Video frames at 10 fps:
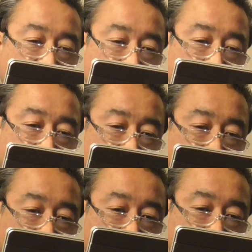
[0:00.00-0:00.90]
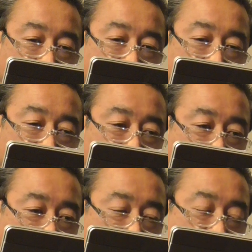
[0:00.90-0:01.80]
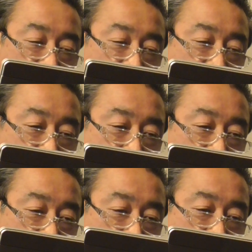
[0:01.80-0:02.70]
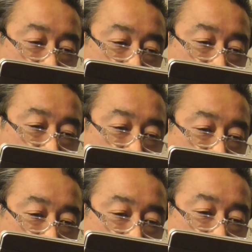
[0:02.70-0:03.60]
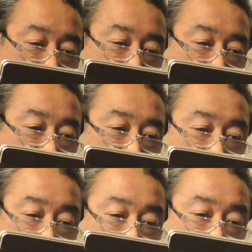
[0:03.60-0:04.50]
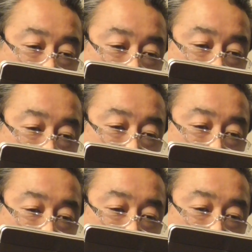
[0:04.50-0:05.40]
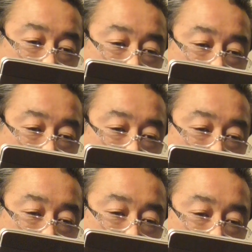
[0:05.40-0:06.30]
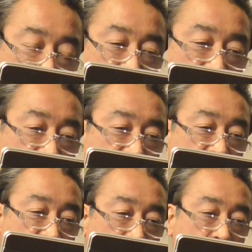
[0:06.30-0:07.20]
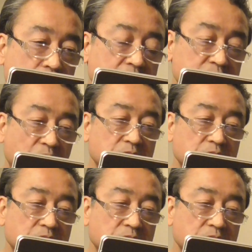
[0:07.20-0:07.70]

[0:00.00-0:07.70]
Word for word: コンタクト率があるので9番より打順を上げてランナーを返して追加点を取る打力に期待したいと思いま